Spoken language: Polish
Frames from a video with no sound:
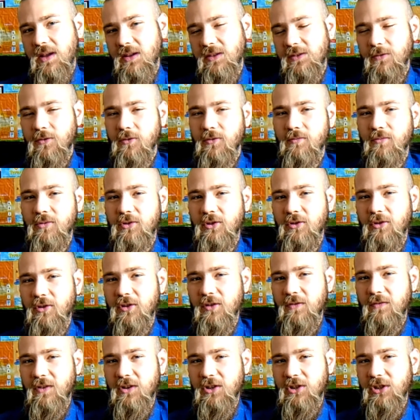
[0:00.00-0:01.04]
Ja swoją
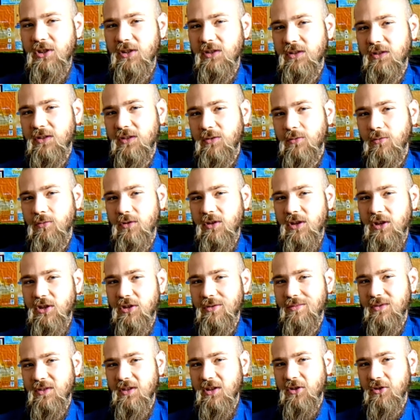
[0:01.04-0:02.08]
przygodę właśnie z
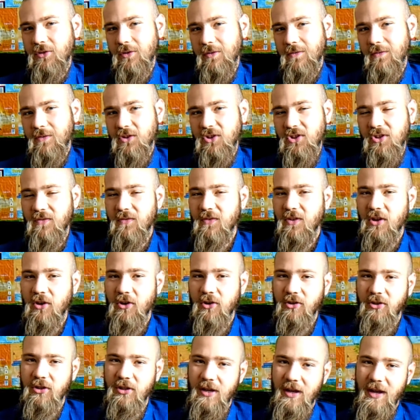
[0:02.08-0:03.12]
schudnięciem zacząłem właściwie
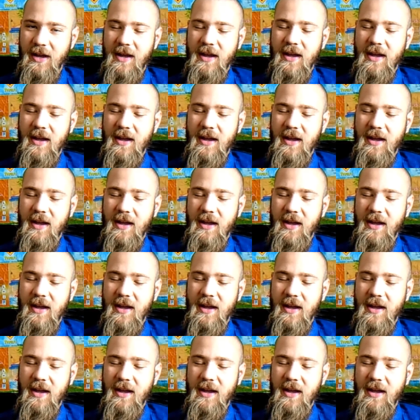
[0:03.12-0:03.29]
od